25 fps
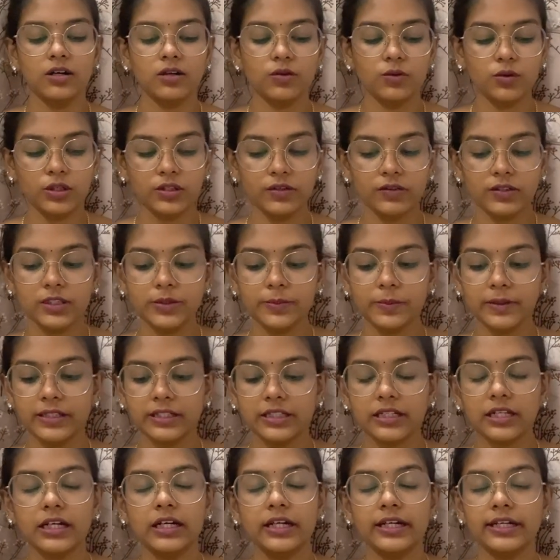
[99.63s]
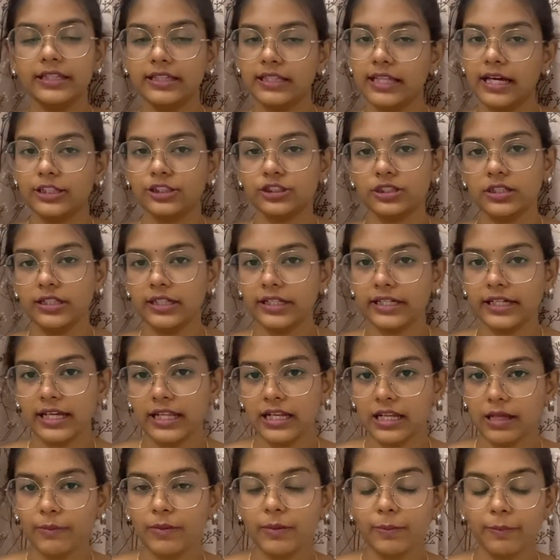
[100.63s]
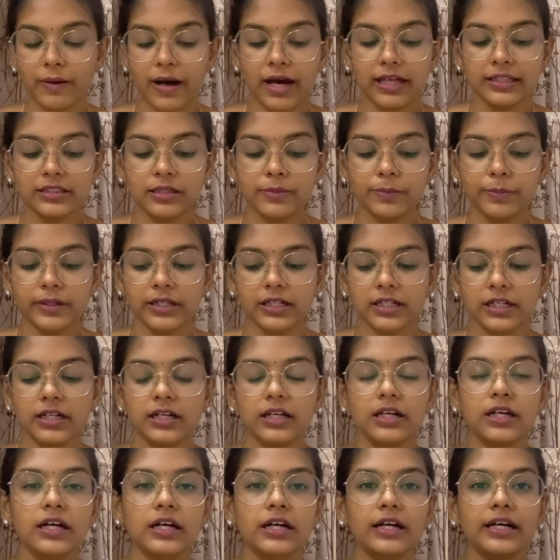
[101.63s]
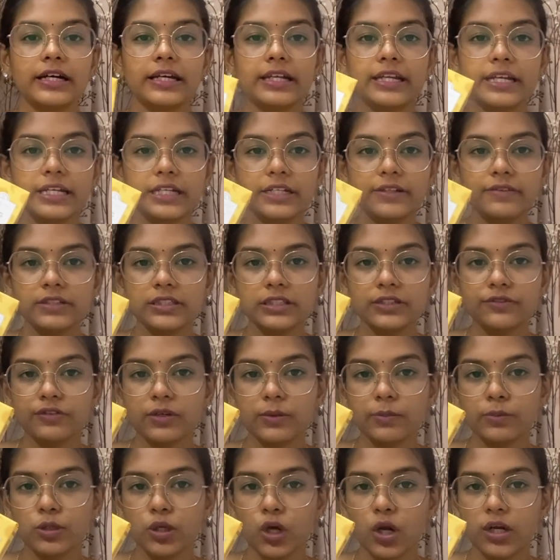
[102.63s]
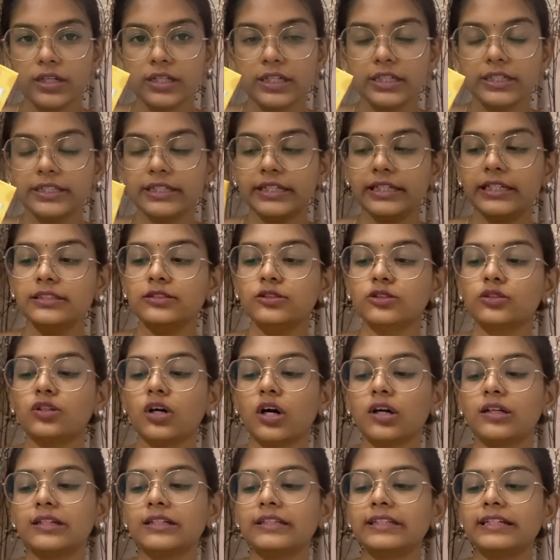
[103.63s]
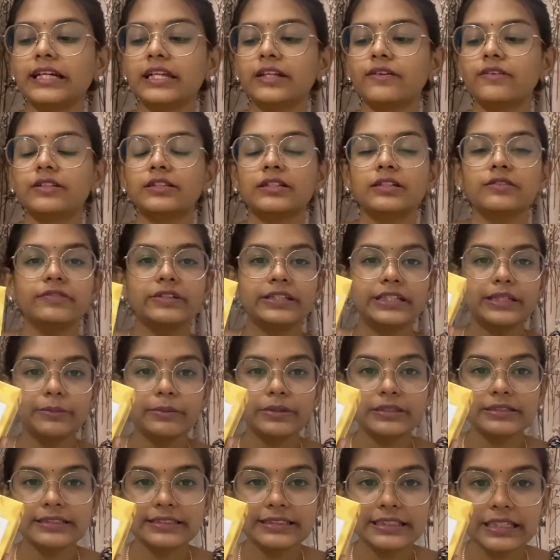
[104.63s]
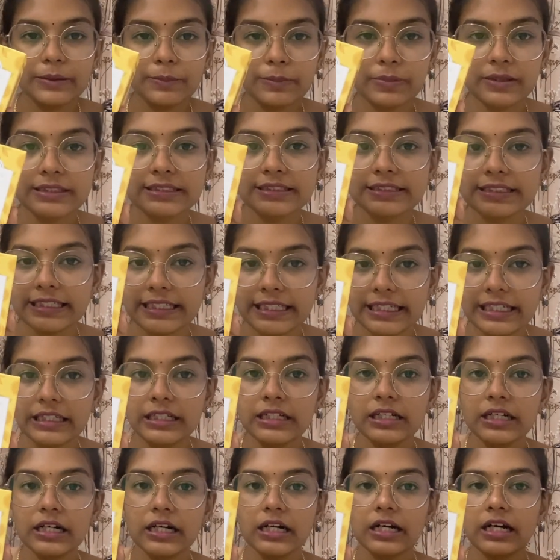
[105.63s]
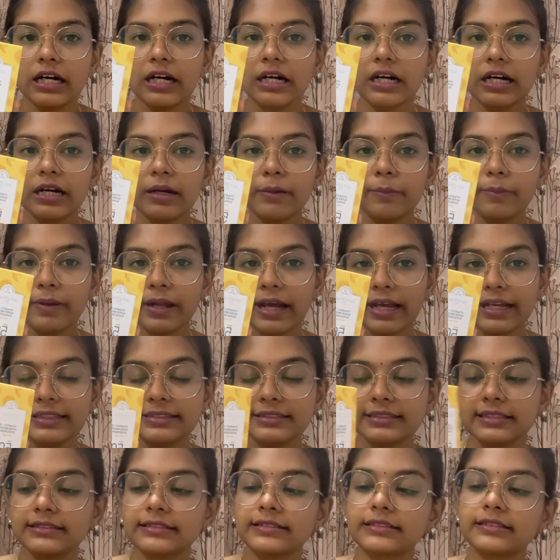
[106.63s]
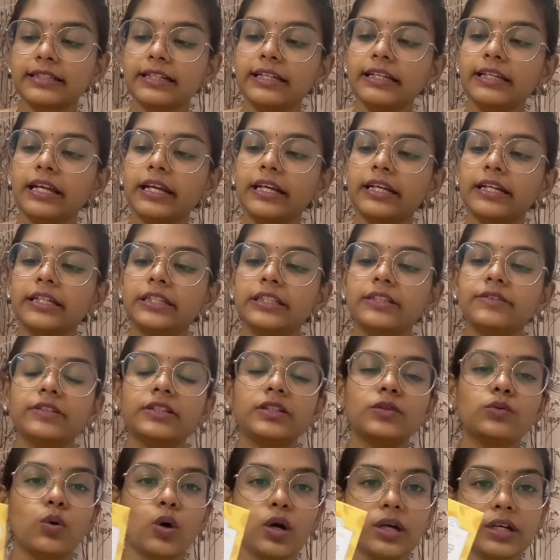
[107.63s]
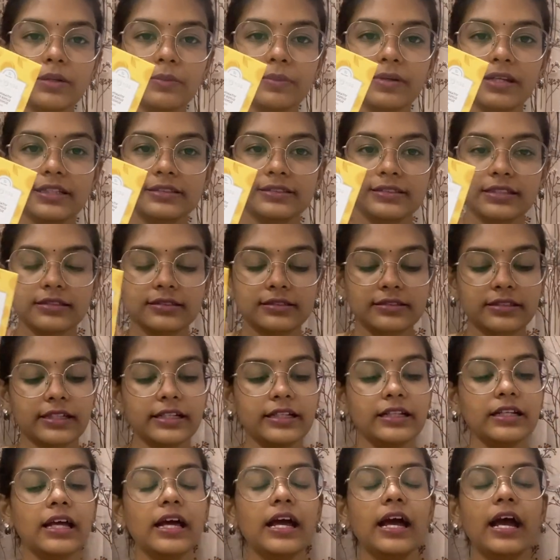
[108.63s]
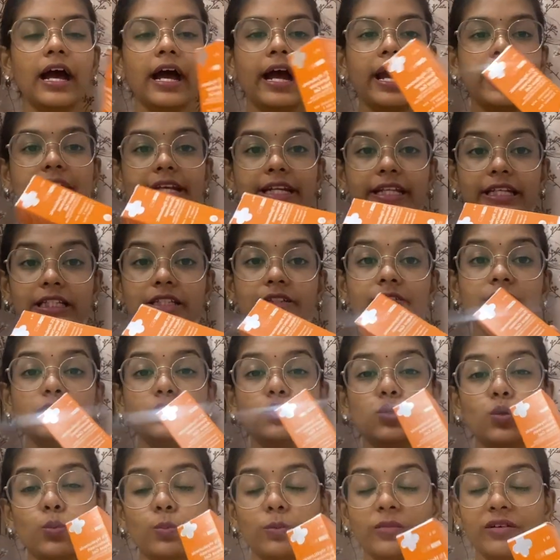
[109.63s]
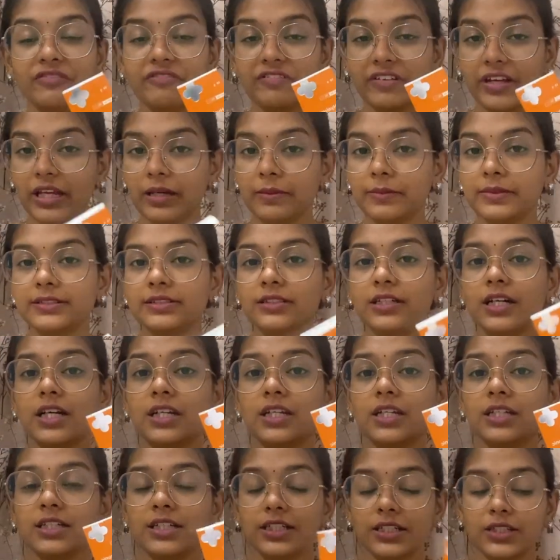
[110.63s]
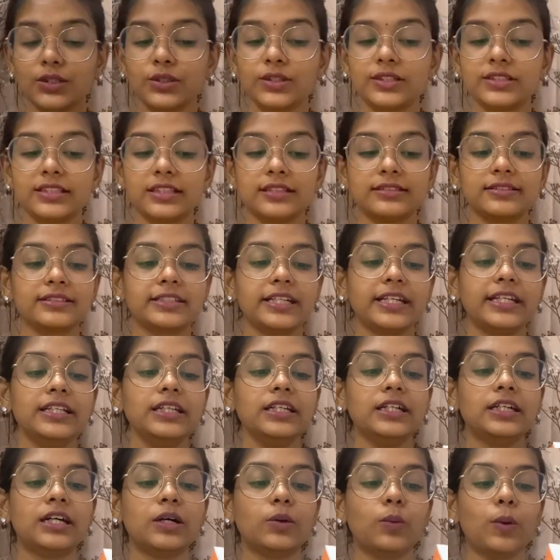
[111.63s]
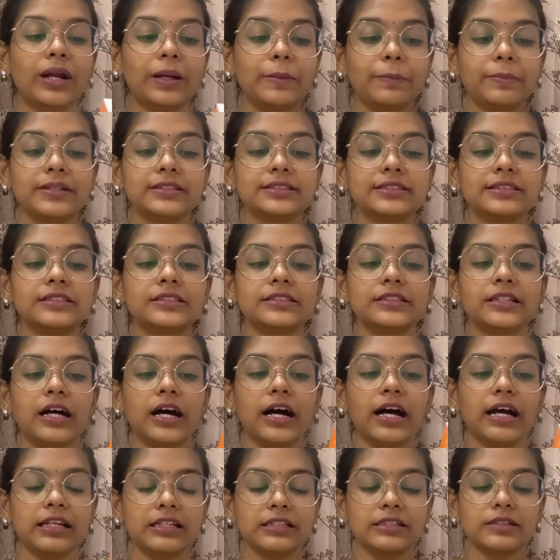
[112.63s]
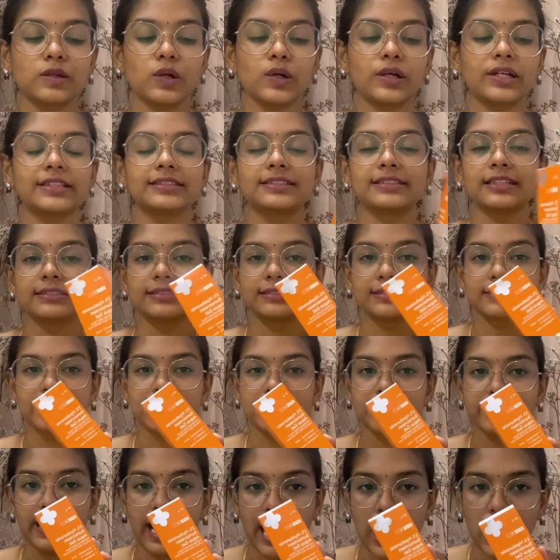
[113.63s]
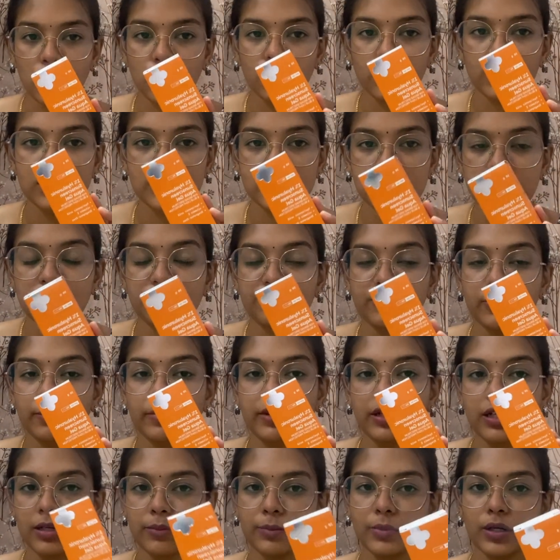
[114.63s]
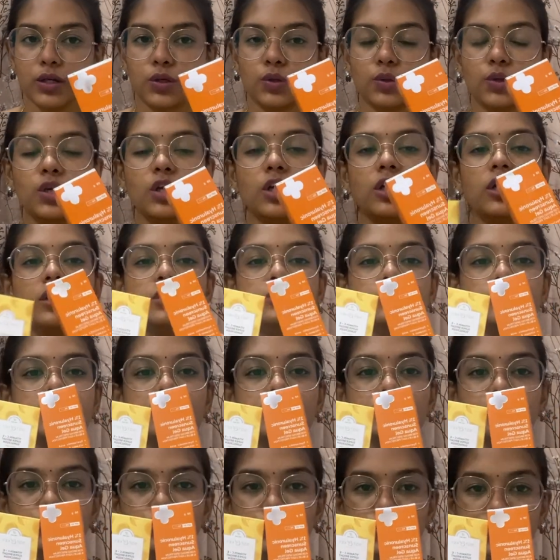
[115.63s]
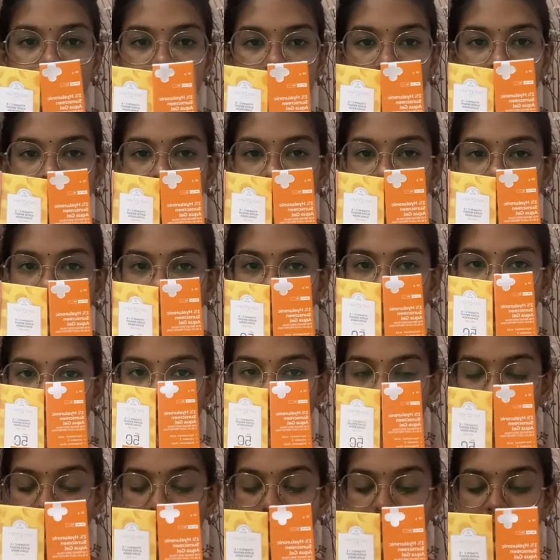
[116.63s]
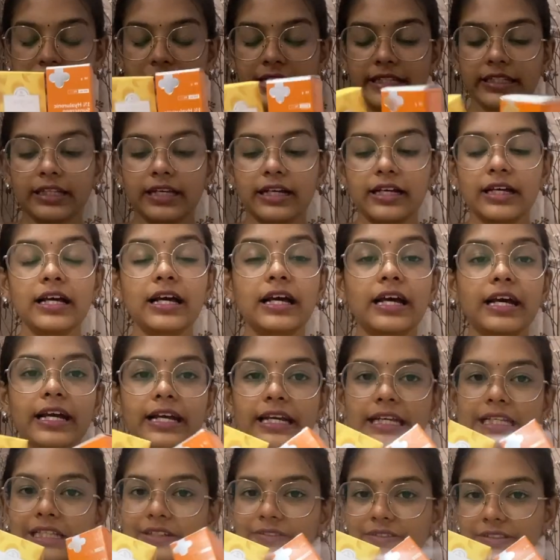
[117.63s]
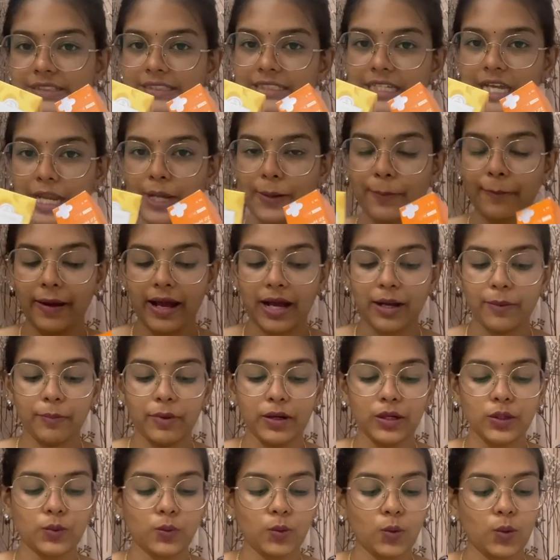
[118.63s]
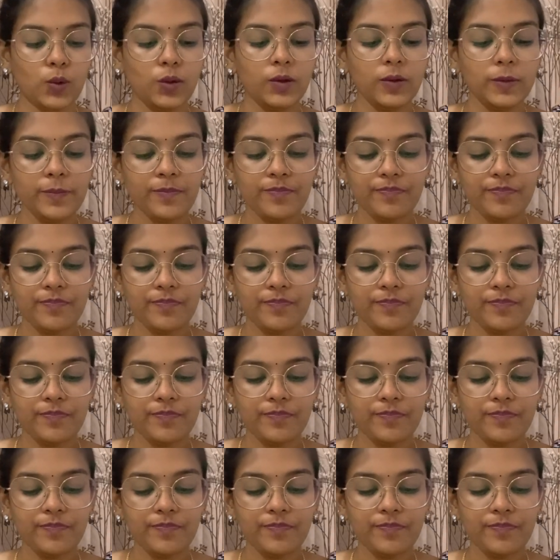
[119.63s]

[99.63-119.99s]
ஒன்று வந்து பார்த்திங்கன்னா இதில் ஆக்சுவலி நீங்கள் எல்லாமே பார்த்துருப்பீங்க ரெண்டு வந்து ஃப்ரம் டாட் அண்ட் கீ ஸோ டாட் அண்ட் கீழே வந்து விட்டமின் சி ப்ளஸ் இ பிரைட் சன்ஸ்க்ரீன் அண்ட் இது வந்து வாட்டர்மெலன் சன்ஸ்க்ரீன் அண்ட் இது வந்து ரொம்ப ஃபேமஸான ஒரு சன்ஸ்க்ரீன் ஒன் பர்சன்ட் ஹைலரானிக் சன்ஸ்க்ரீன் ஆக்வா ஜெல் ஃப்ரம் டர்மாக்கோ ஸோ இந்த மூணு சன்ஸ்க்ரீனை தான் நான் வாங்கியிருந்தேன் இதை ஃபஸ்ட்டு அன்பேக் பண்ணுவோம்